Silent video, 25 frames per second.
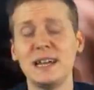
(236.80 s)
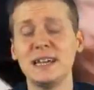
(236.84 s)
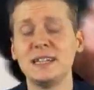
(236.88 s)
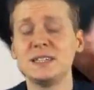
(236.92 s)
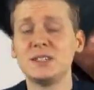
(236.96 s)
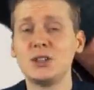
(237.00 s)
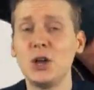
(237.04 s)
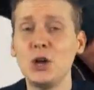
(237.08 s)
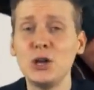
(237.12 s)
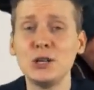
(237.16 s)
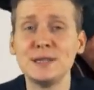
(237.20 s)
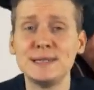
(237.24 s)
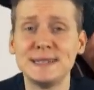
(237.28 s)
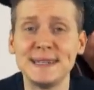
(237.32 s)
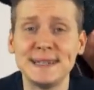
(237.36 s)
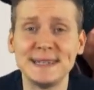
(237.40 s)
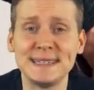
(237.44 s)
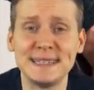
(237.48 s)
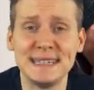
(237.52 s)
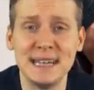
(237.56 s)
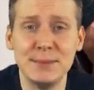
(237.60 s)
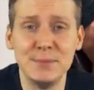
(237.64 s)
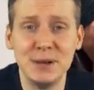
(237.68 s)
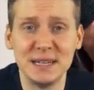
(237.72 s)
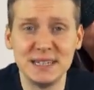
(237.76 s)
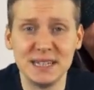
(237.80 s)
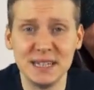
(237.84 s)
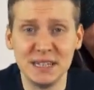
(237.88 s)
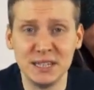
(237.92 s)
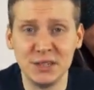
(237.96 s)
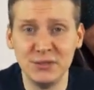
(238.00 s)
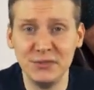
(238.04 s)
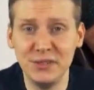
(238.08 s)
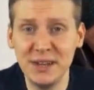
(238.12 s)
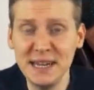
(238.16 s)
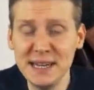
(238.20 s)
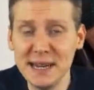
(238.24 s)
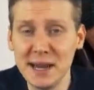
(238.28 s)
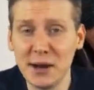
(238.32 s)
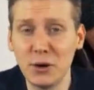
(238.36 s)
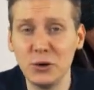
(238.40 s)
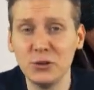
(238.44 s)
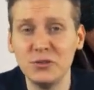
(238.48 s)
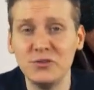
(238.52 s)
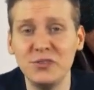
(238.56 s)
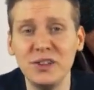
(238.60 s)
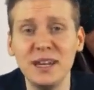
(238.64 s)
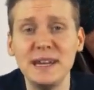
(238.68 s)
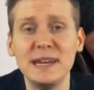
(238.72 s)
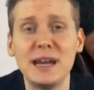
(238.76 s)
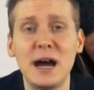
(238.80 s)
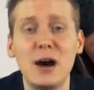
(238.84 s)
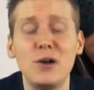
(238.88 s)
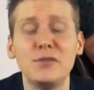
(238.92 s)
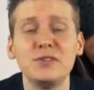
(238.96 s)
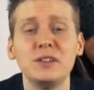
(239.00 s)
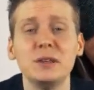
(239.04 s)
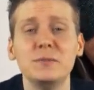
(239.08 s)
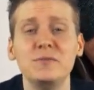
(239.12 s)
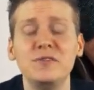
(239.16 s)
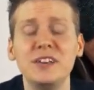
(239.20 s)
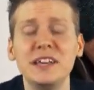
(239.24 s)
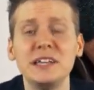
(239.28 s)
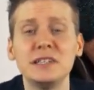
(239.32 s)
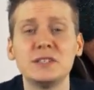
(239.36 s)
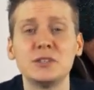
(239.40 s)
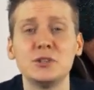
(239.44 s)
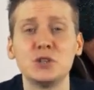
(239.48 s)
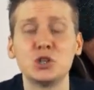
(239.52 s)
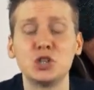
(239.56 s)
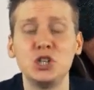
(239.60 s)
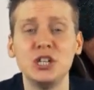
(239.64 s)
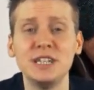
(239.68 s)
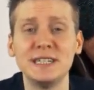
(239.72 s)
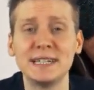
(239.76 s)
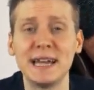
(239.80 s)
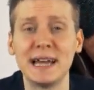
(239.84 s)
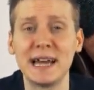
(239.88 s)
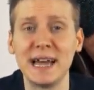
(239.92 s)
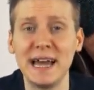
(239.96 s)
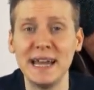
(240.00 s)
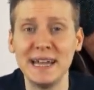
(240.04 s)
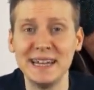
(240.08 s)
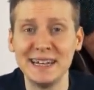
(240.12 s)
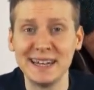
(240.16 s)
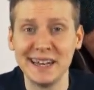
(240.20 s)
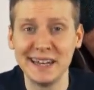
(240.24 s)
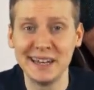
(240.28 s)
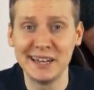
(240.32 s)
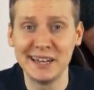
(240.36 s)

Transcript: vielleicht doch ein Satz, den man sich wieder und wieder auf dem Weg zur Schießerei in